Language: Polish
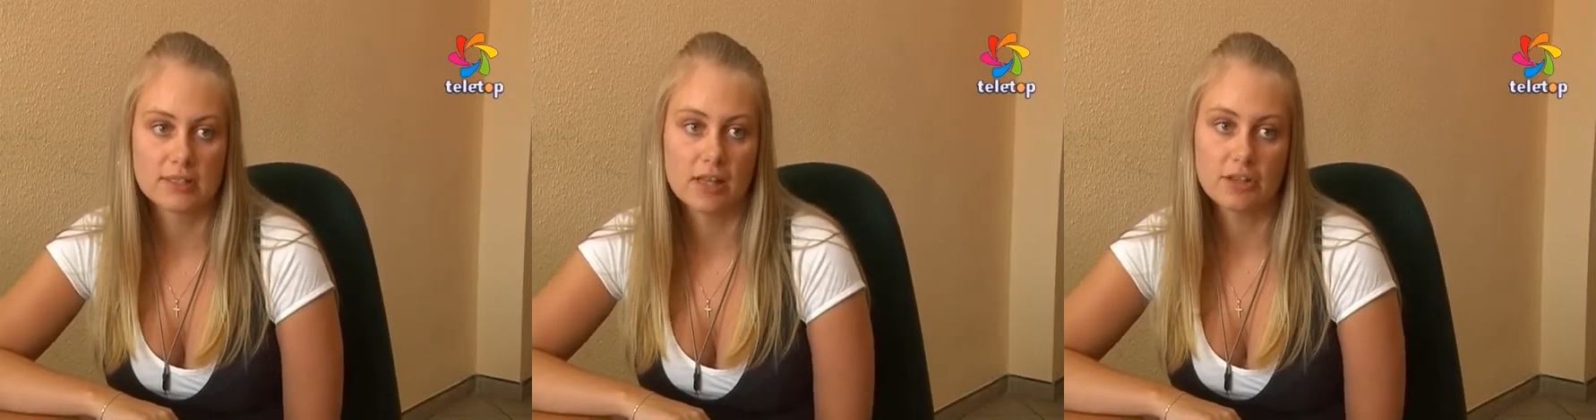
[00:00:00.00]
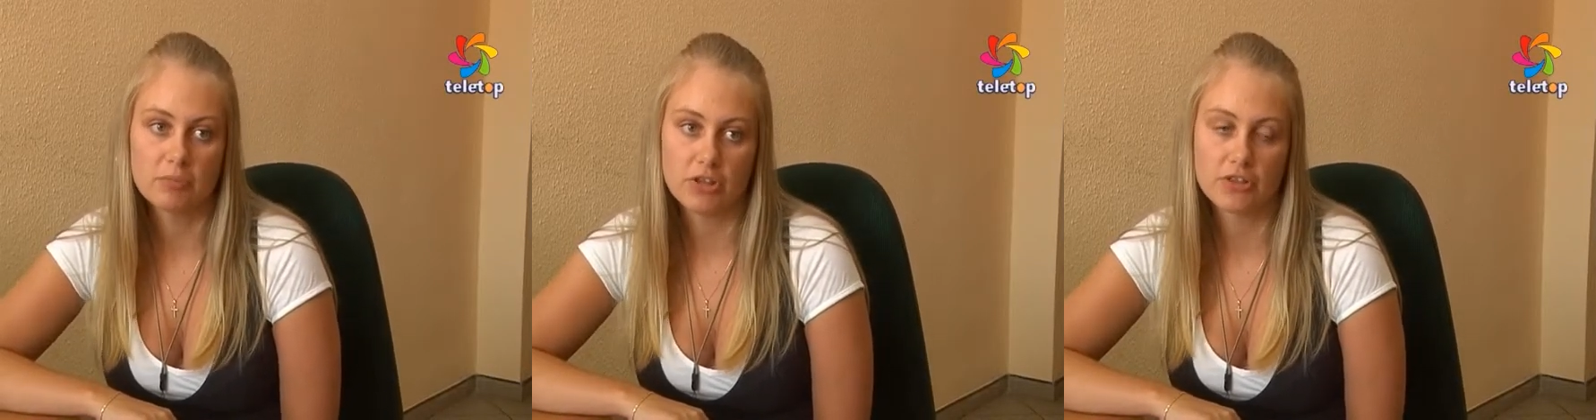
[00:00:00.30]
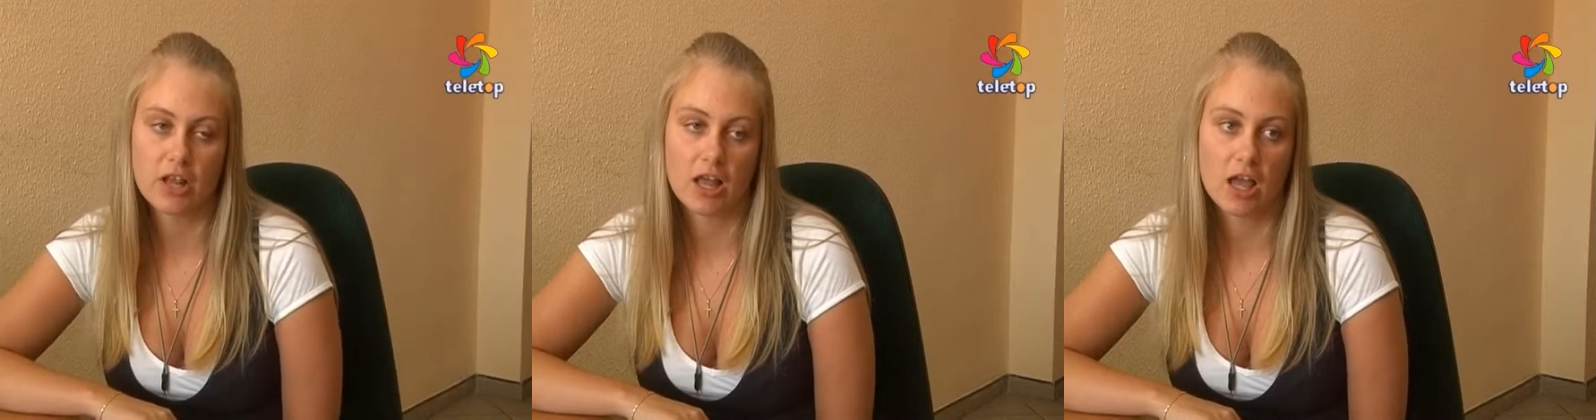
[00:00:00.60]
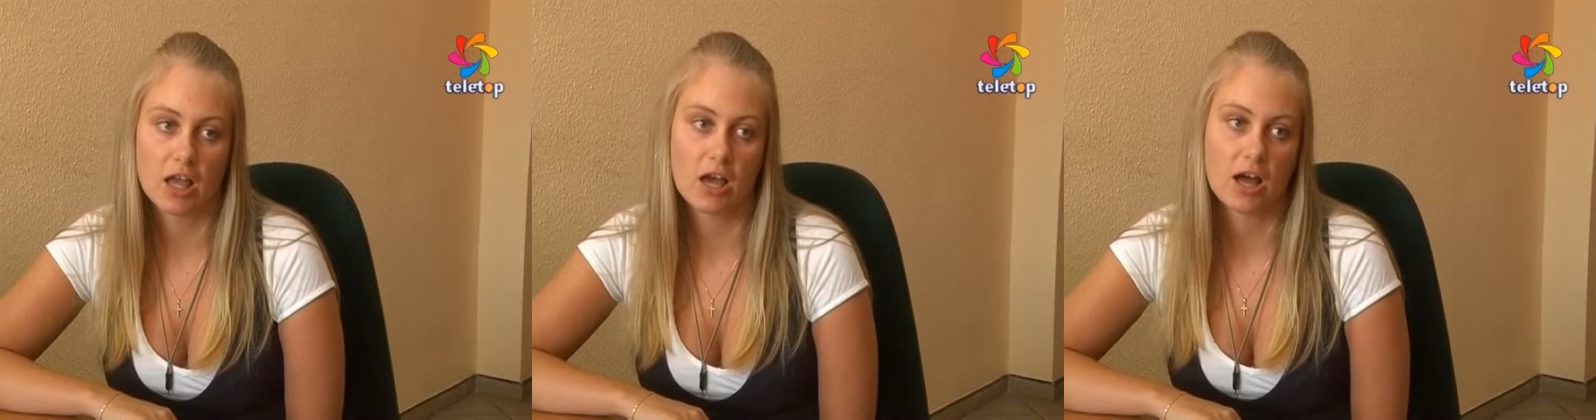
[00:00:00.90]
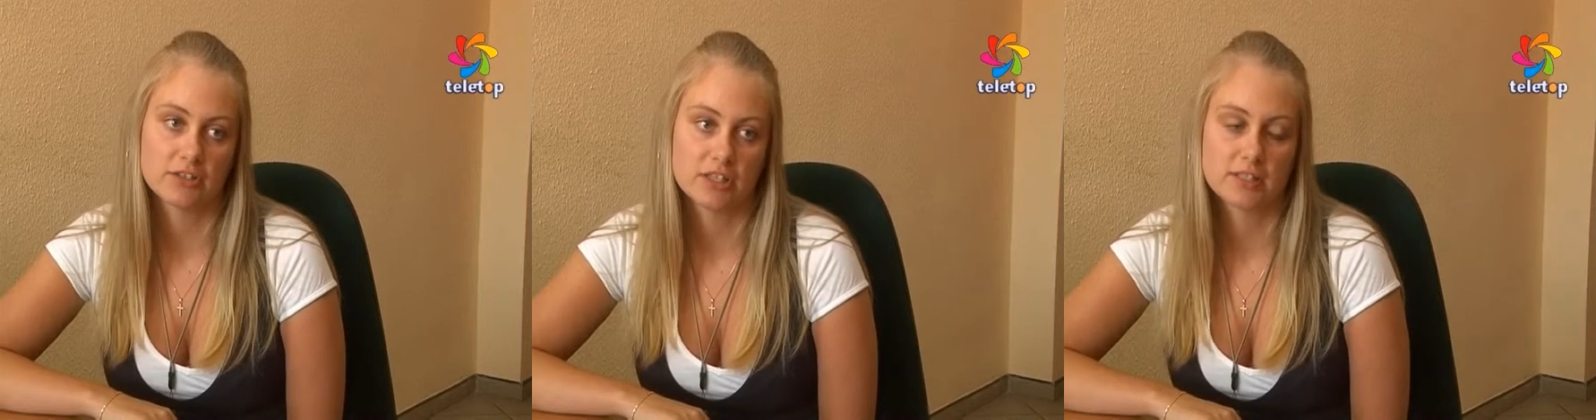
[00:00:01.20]
z danymi
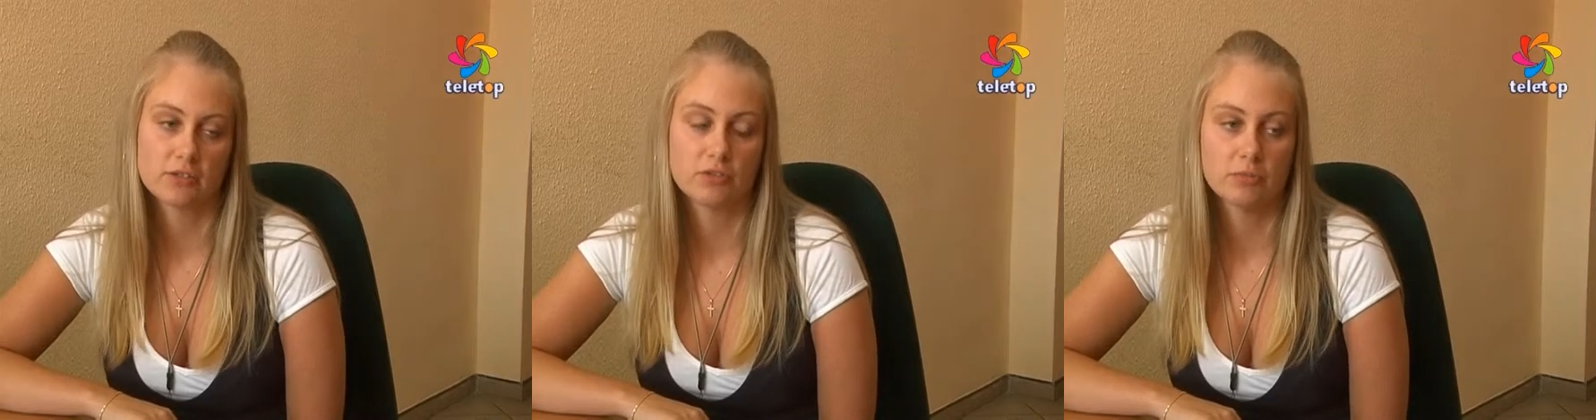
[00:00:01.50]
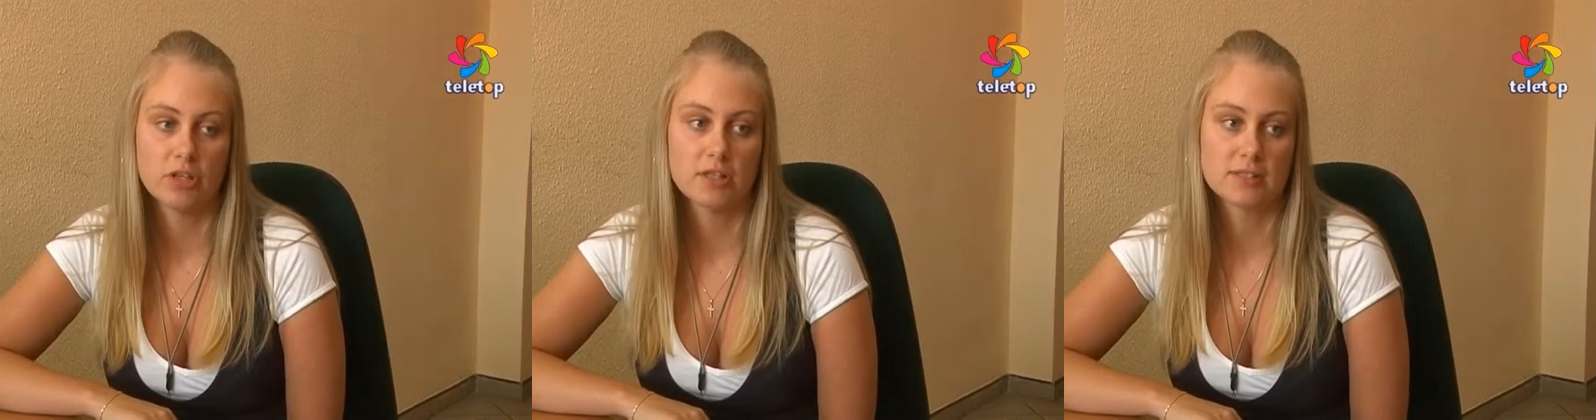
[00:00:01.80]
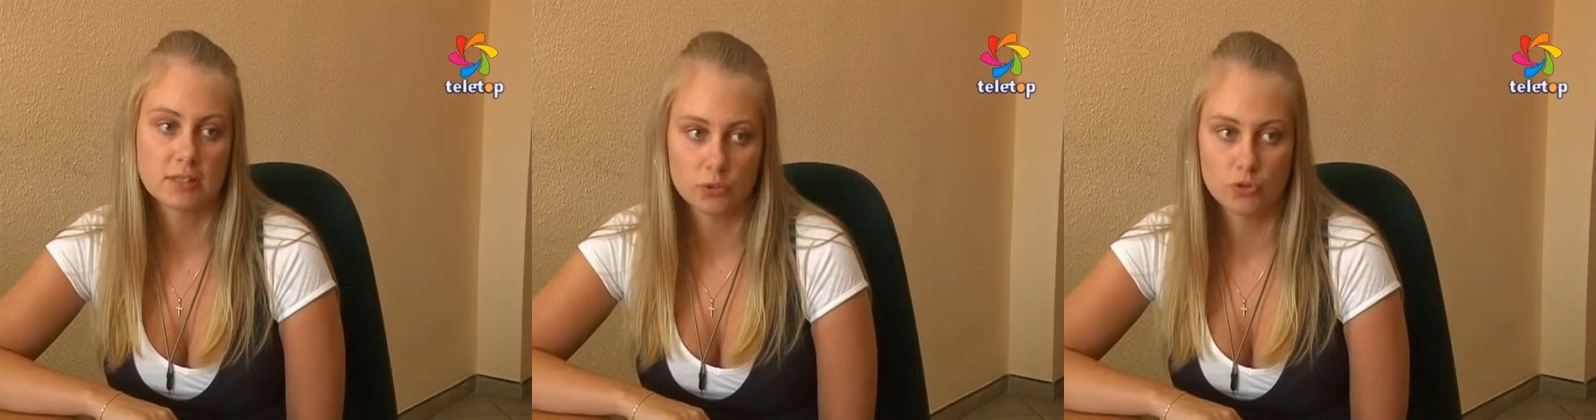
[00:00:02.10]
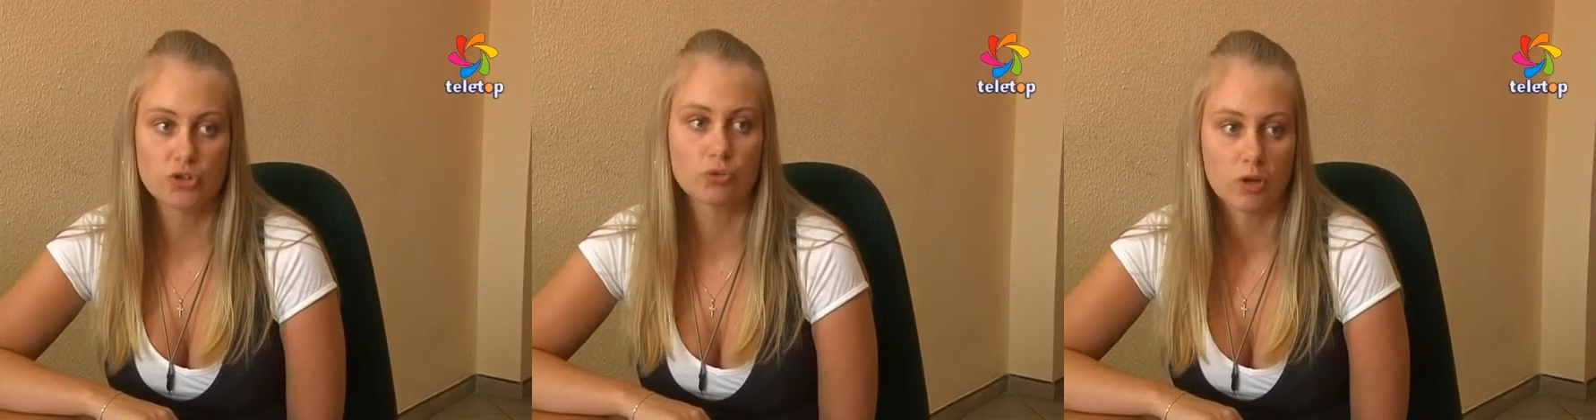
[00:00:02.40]
teleadresowymi instytucji,